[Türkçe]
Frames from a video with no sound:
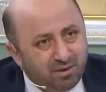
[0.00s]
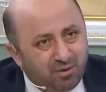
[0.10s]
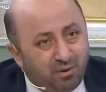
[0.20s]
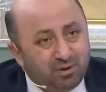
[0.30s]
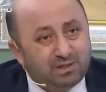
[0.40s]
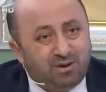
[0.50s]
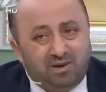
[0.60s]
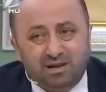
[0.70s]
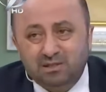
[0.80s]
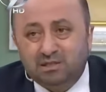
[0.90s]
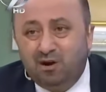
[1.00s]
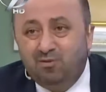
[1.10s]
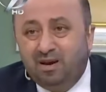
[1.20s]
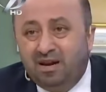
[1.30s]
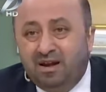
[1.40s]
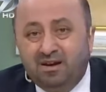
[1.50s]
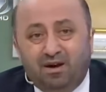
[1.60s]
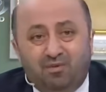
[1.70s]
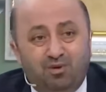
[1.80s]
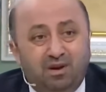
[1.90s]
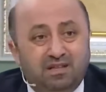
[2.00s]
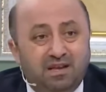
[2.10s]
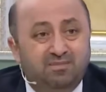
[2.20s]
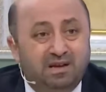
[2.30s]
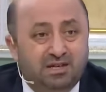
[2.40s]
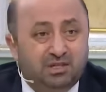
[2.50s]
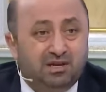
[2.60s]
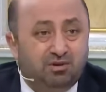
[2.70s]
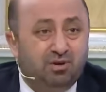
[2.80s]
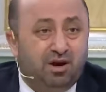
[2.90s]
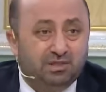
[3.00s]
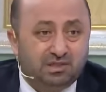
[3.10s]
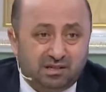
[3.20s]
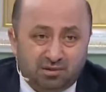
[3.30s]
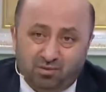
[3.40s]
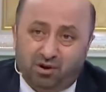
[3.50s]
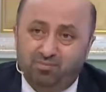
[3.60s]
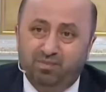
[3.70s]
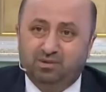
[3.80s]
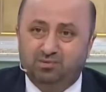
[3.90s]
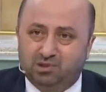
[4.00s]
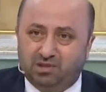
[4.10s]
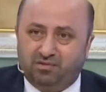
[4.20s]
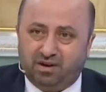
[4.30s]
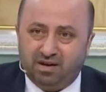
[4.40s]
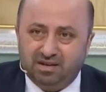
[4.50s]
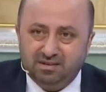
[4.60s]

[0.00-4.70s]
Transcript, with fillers: O zaman tevbeler kabul edilmeyecek diyor Hazreti Muhammed Mustafa.